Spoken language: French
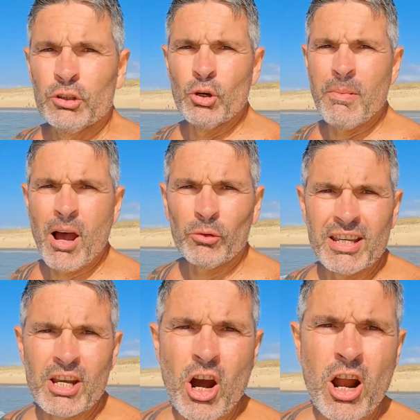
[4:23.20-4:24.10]
Demain on
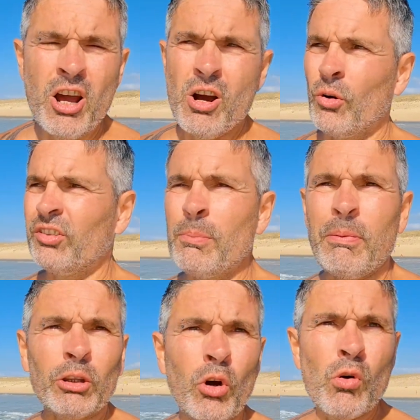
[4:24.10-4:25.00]
décolle, on sait
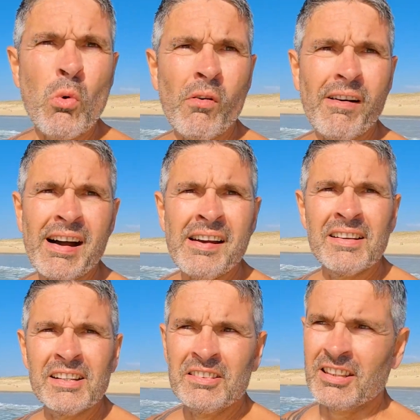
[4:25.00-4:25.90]
pas trop où on va,
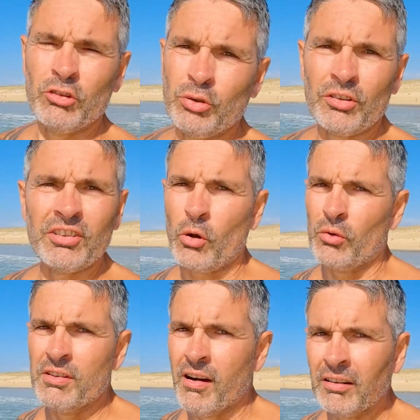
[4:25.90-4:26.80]
ce qui est sûr c'est
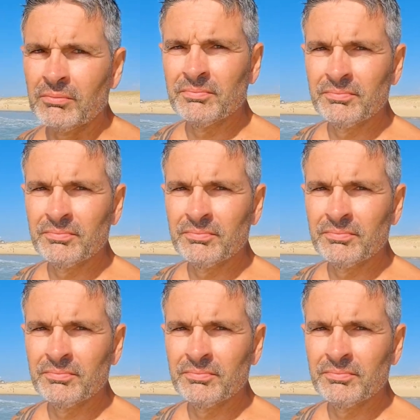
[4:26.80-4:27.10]
qu'on y va.